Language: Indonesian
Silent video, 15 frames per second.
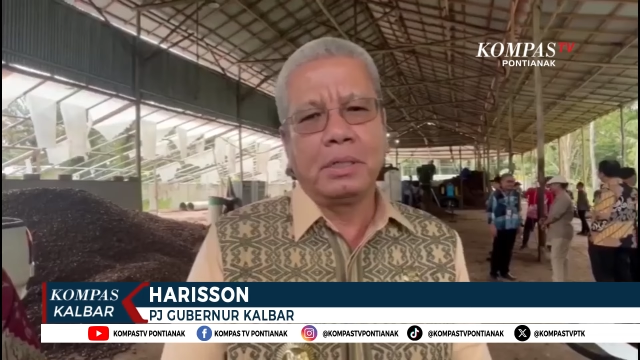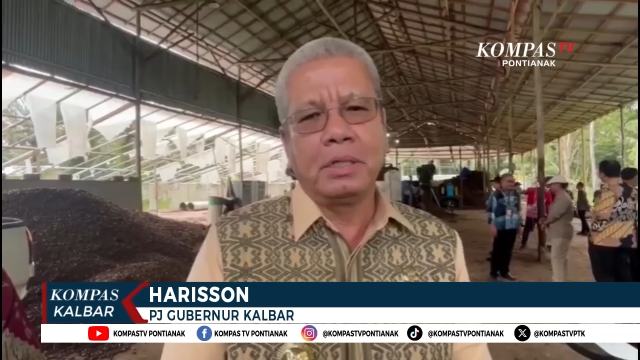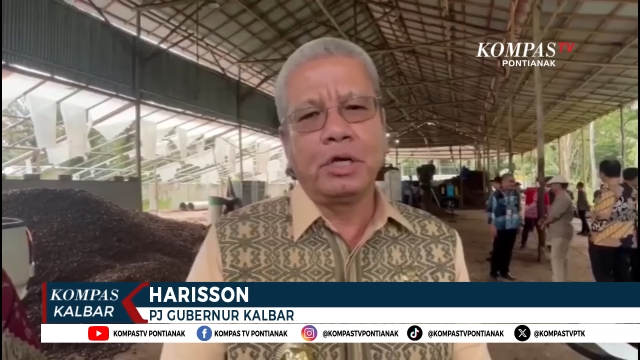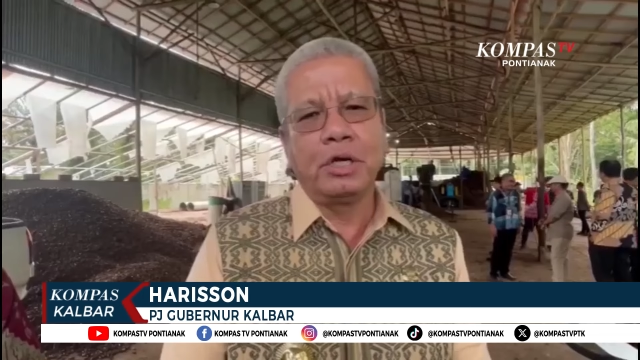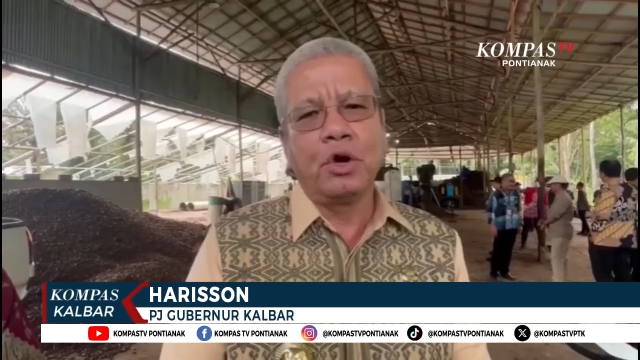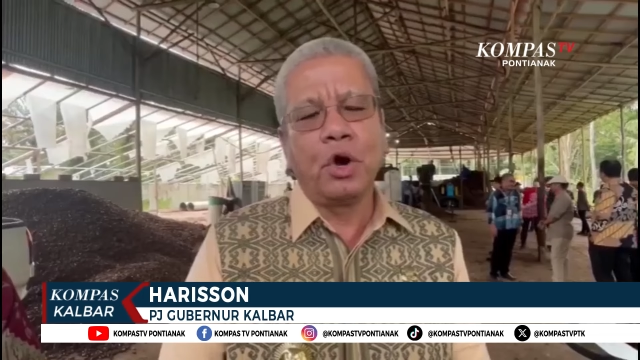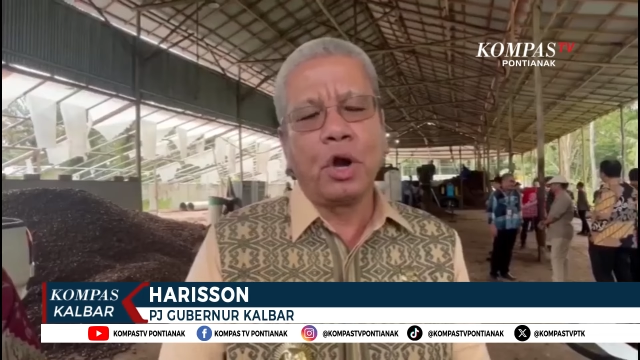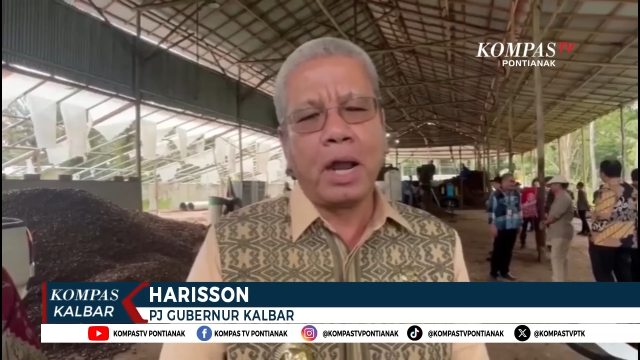
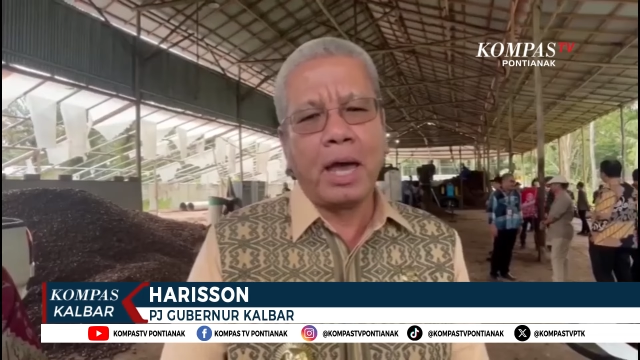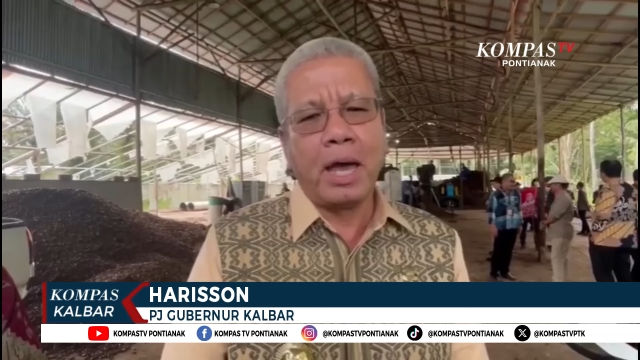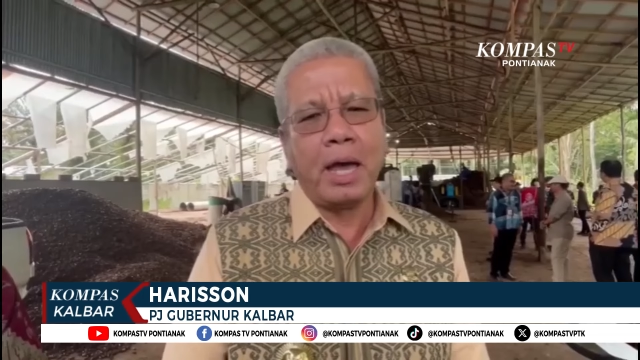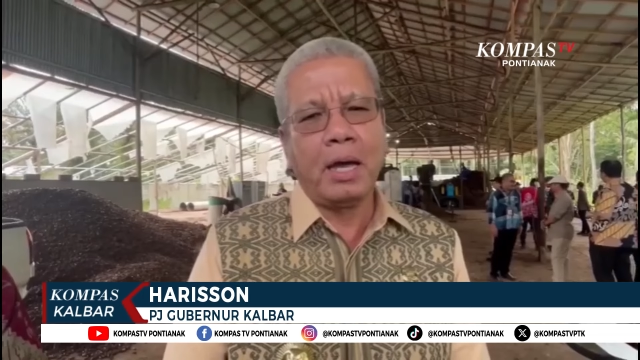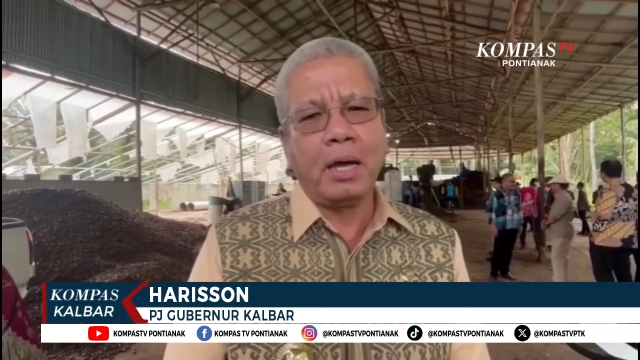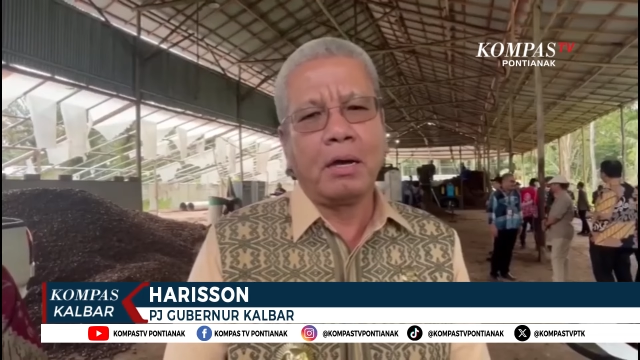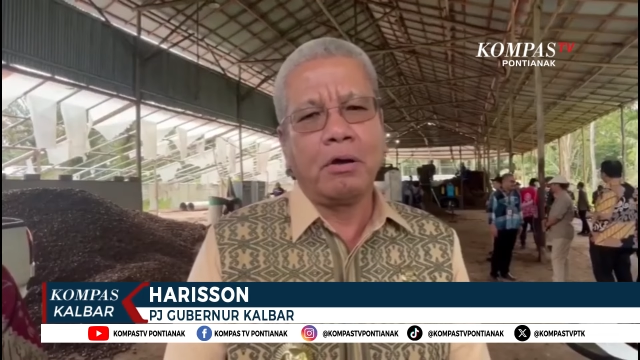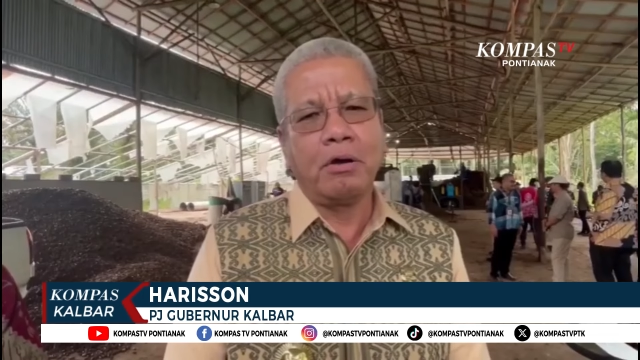diolah
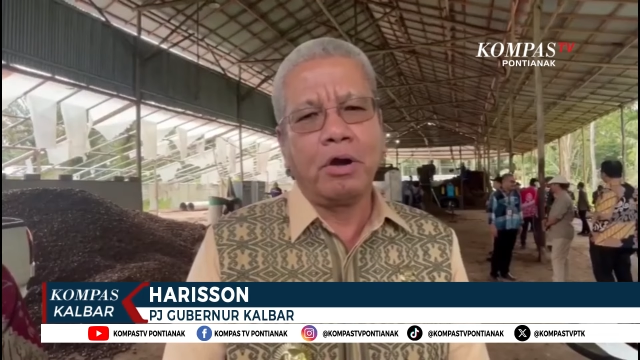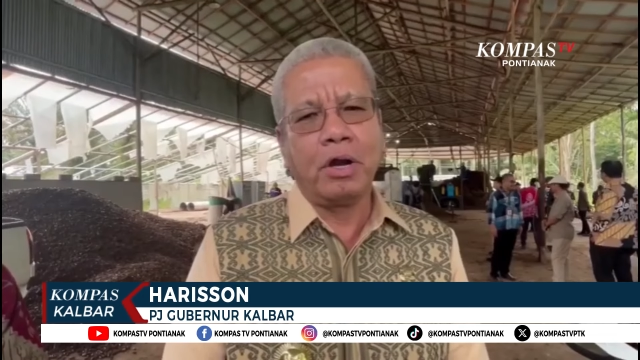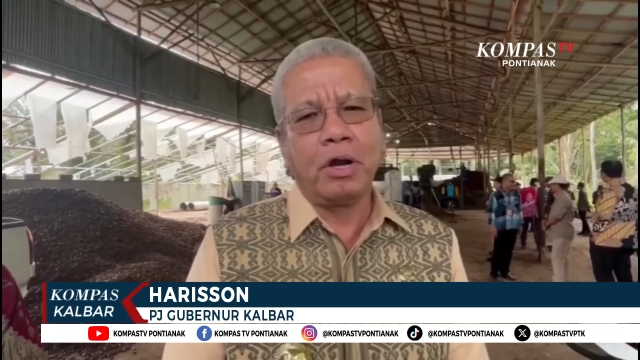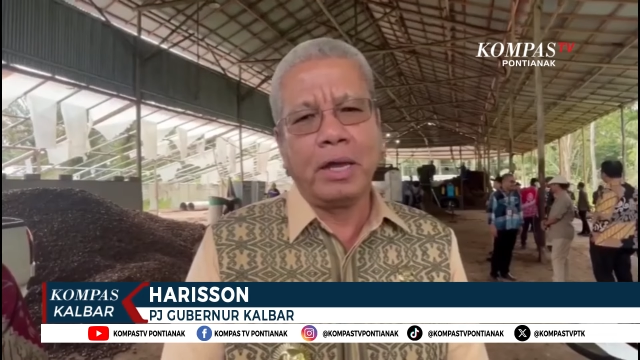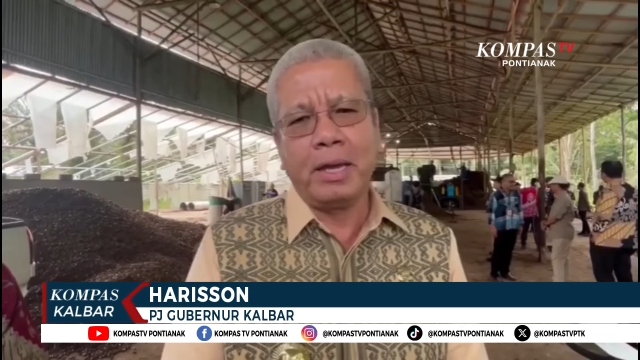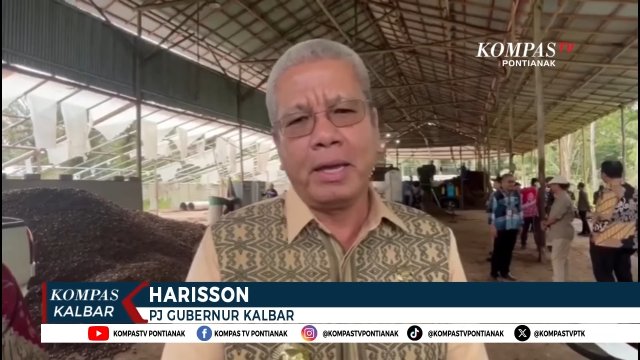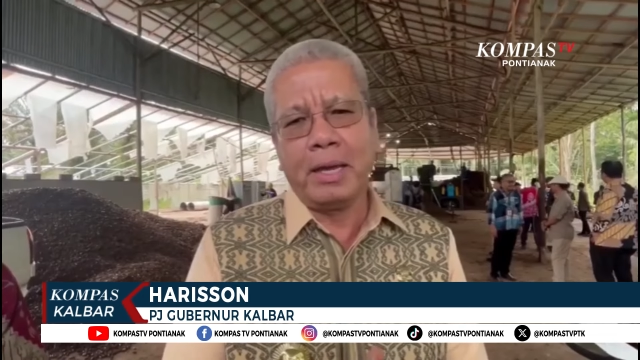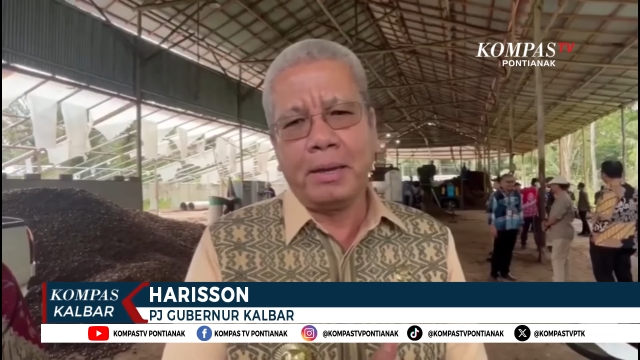
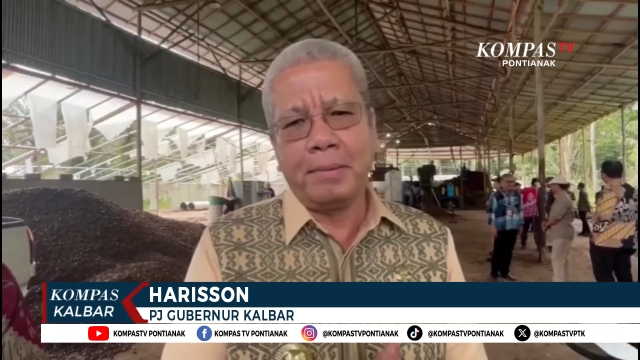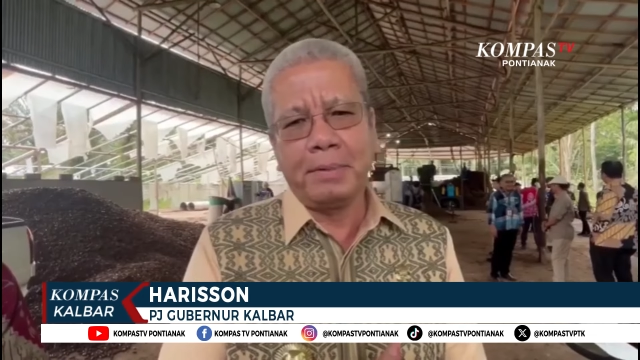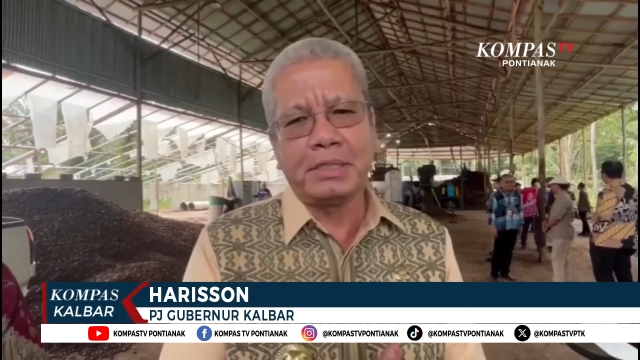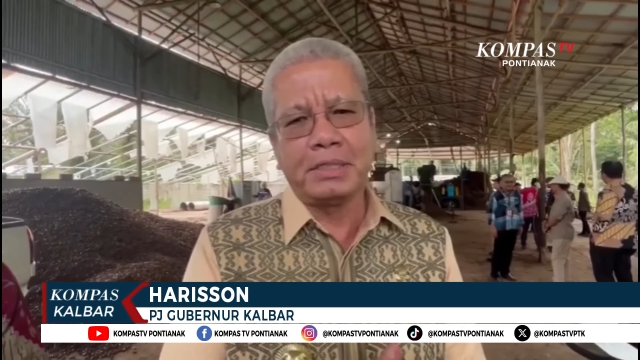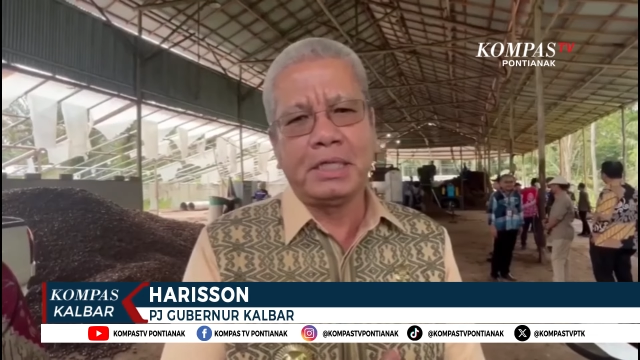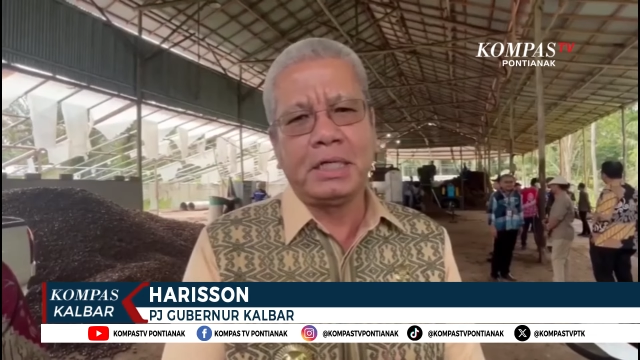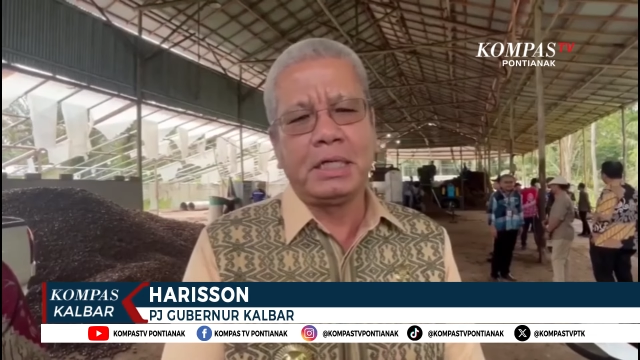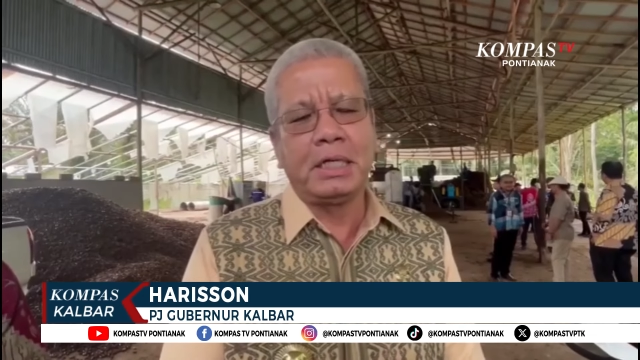oleh
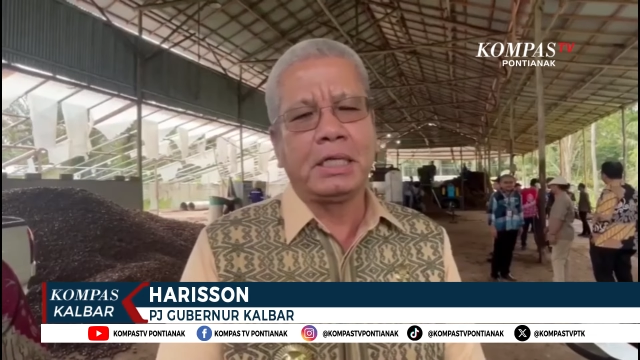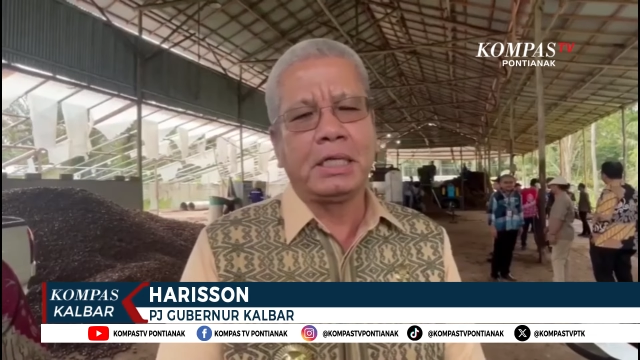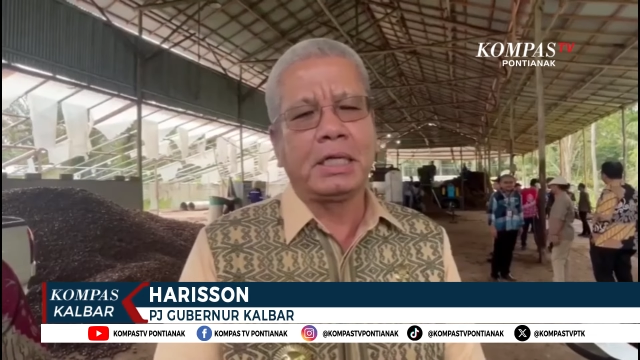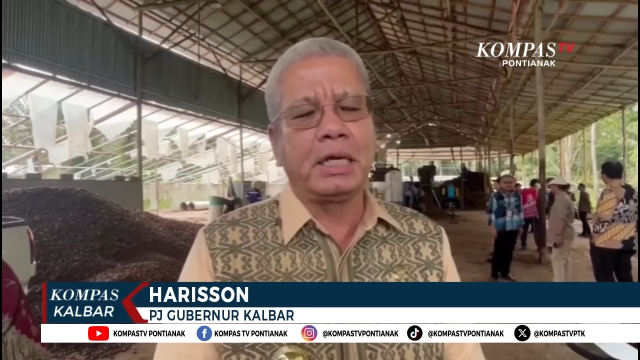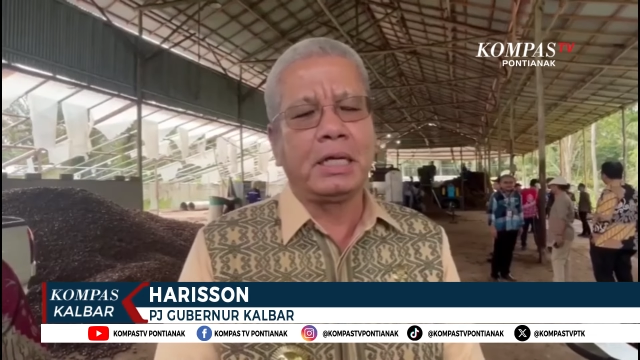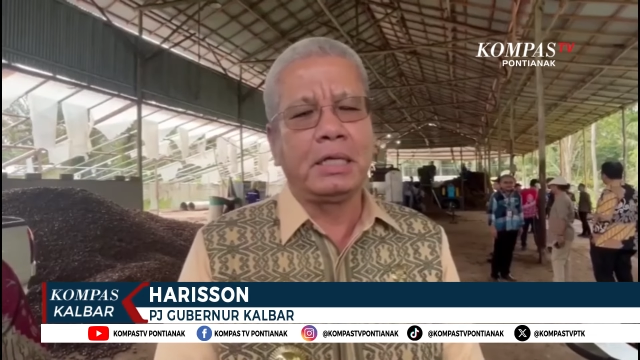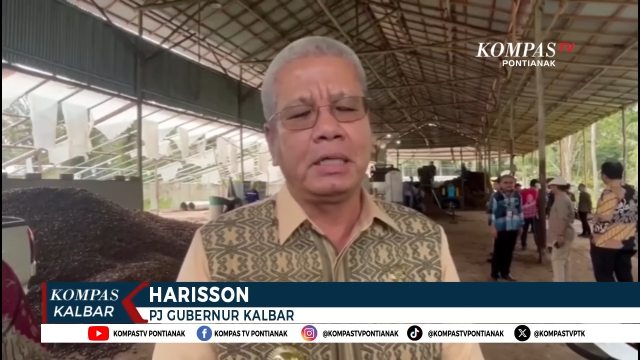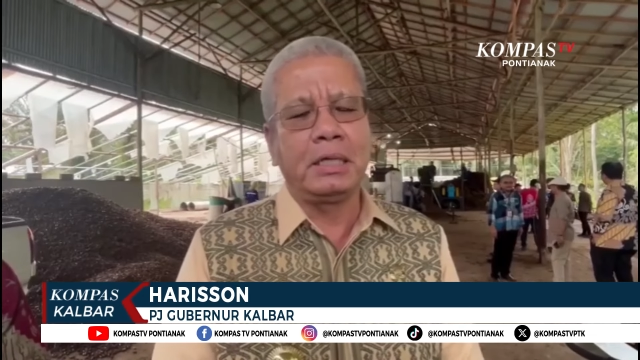mesinnya
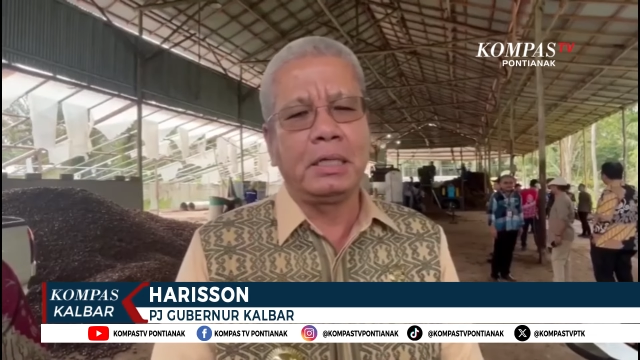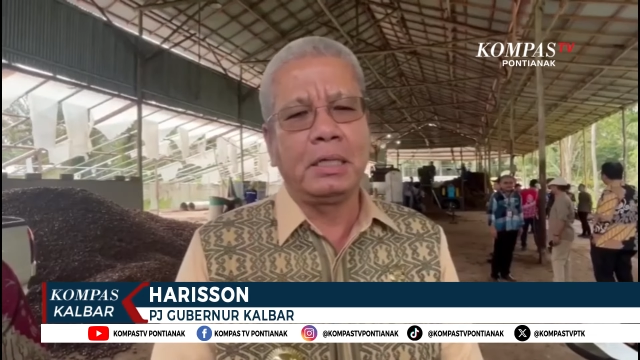tadi,